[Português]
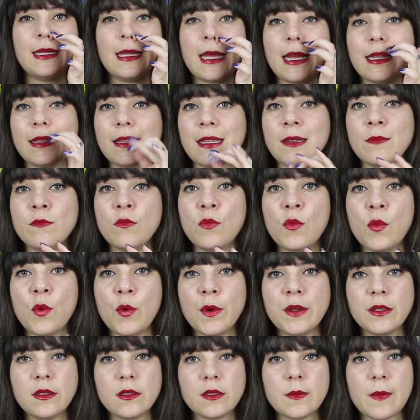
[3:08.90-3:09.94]
e lá tem
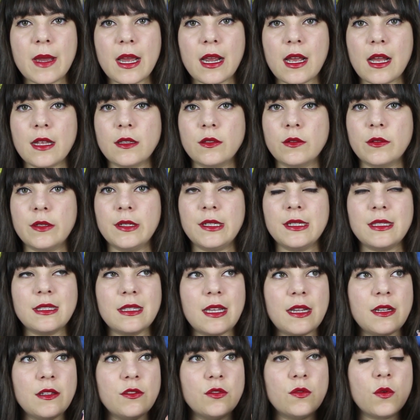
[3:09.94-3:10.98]
muitos marcadores,
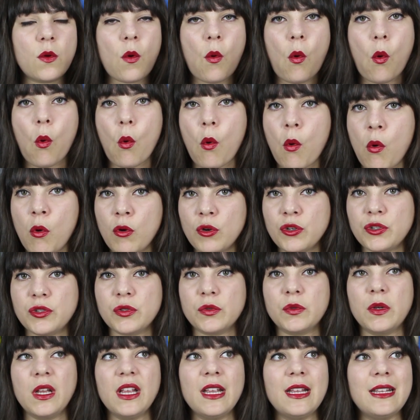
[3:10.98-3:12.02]
tem do
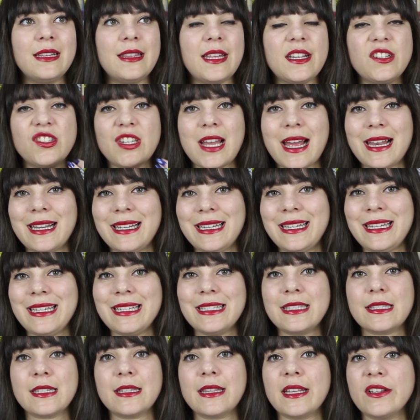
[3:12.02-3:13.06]
Cujo, tem de
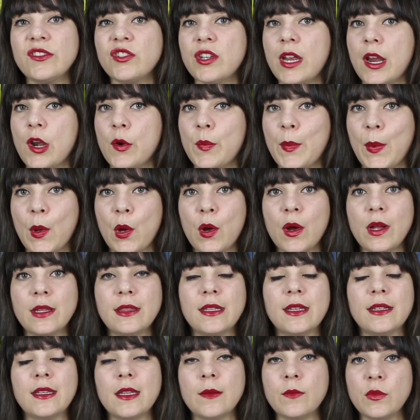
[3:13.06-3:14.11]
Alice, tem de Harry
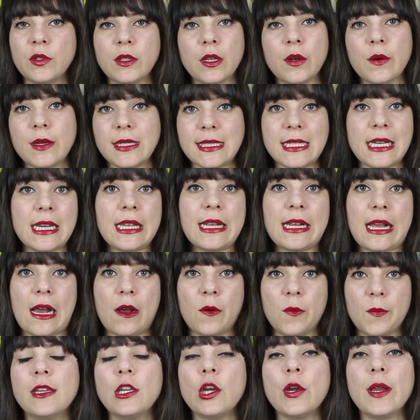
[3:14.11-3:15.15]
Potter, tem muita coisa
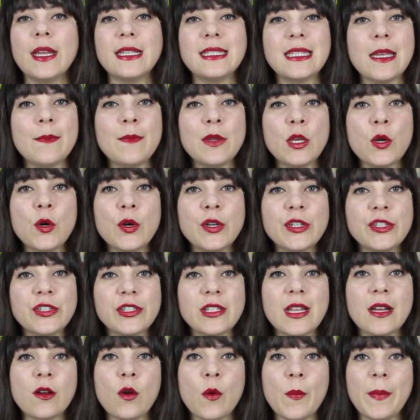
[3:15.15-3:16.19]
legal. E eu recebi
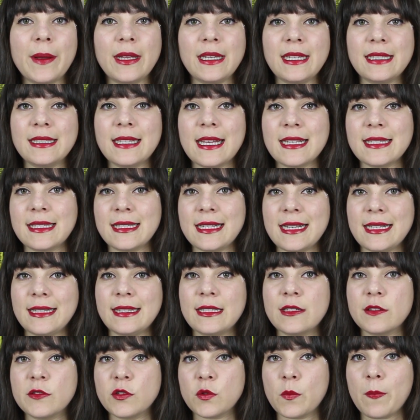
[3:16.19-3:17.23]
hoje da Companhia das
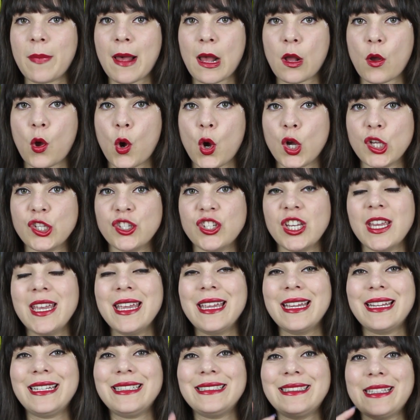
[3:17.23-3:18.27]
Letras um pacote
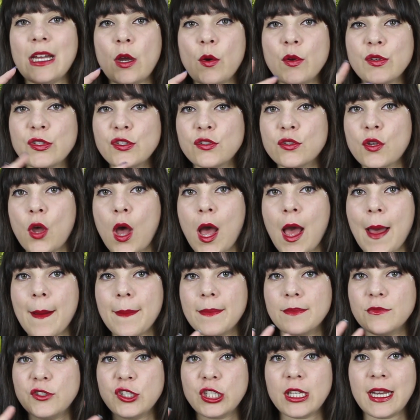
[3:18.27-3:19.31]
então eu
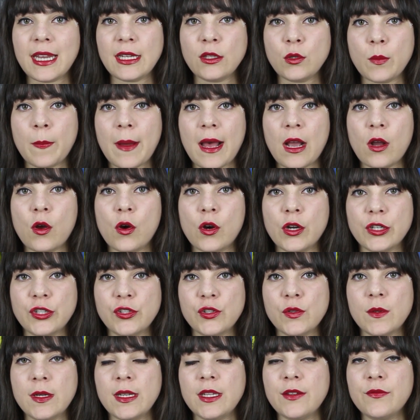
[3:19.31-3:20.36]
só tirei do
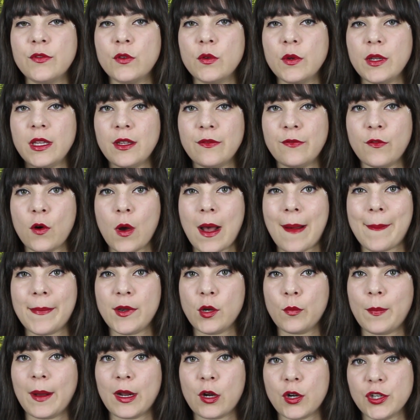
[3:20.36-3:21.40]
pacote o livro e vou
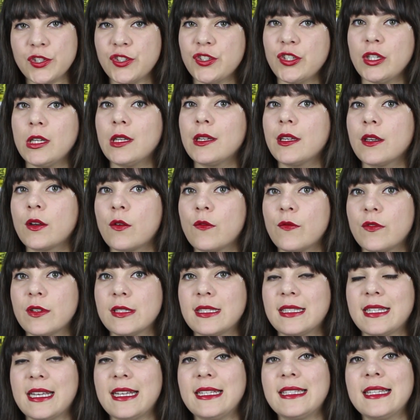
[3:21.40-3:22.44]
abrir o pacotinho aqui com
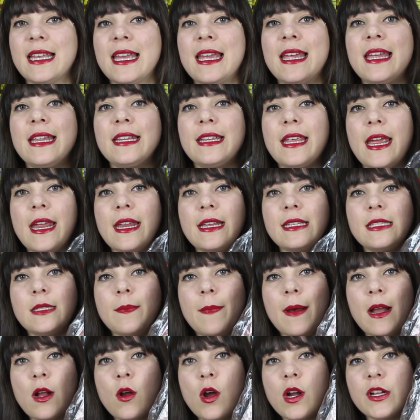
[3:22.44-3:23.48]
vocês, que é
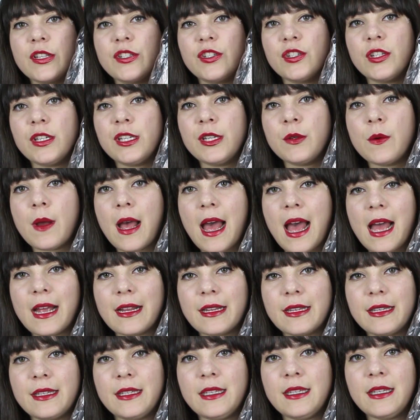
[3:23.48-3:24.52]
esse pacotinho
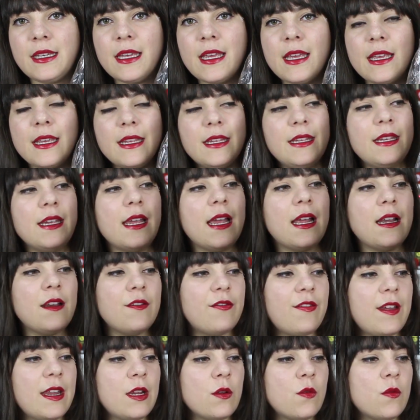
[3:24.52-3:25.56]
aqui, e
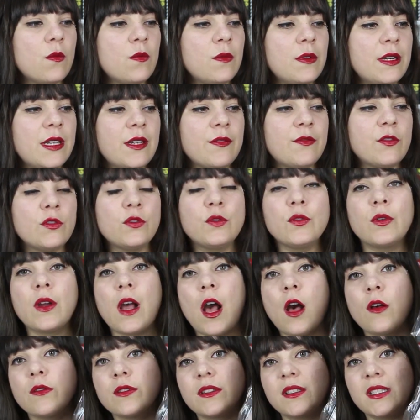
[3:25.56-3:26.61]
ele vem com um livro do
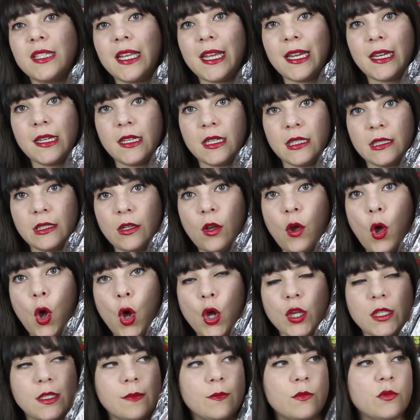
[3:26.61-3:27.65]
Carl Sagan,
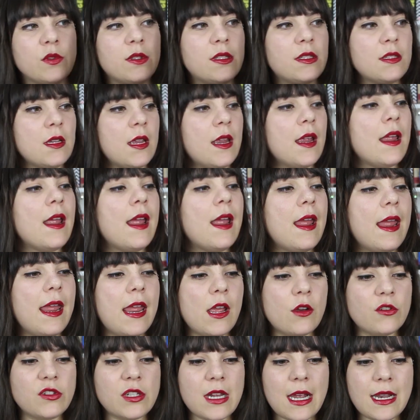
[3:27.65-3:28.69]
Cosmos.
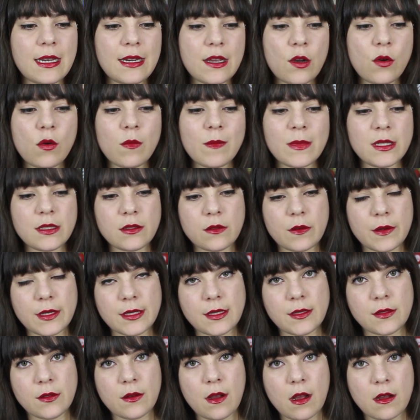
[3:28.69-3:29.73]
Eu já li algumas
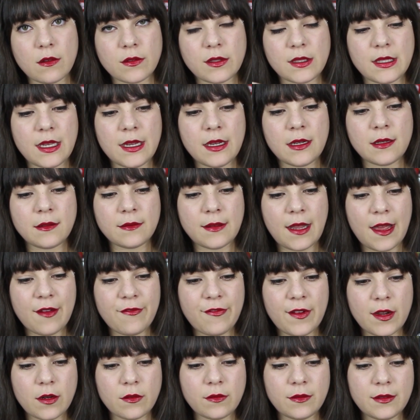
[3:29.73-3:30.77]
coisas do Carl Sagan na
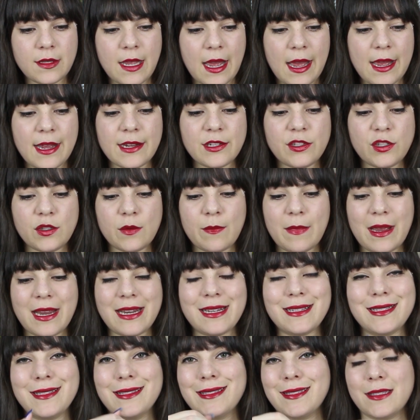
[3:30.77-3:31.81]
faculdade,
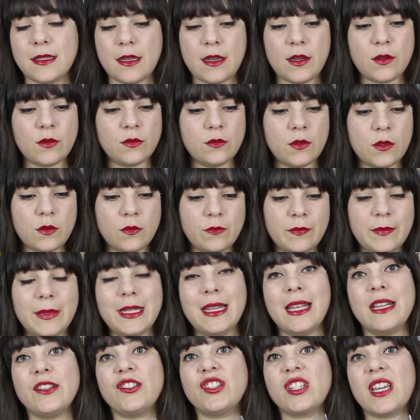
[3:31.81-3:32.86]
mas eu não me
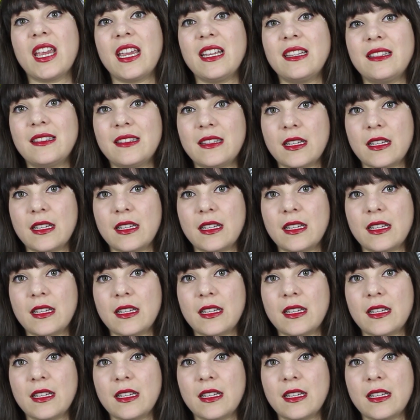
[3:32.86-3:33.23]
dediquei